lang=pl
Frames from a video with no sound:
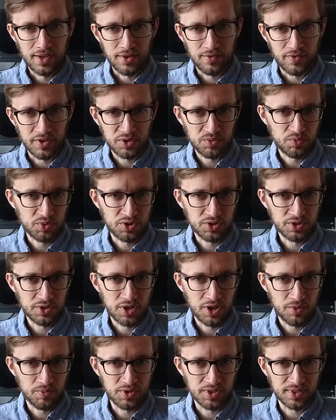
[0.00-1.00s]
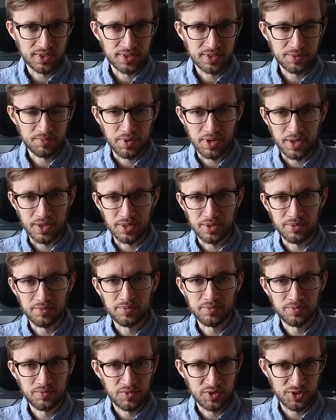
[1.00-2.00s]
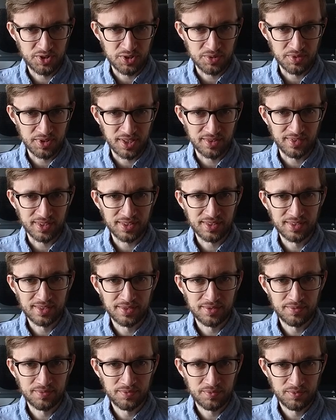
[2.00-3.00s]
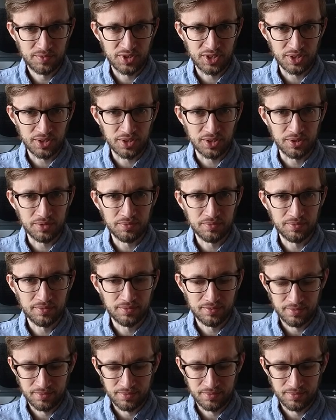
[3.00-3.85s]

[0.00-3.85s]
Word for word: wesprzyjmises.pl. Liczymy na Was. Dzięki.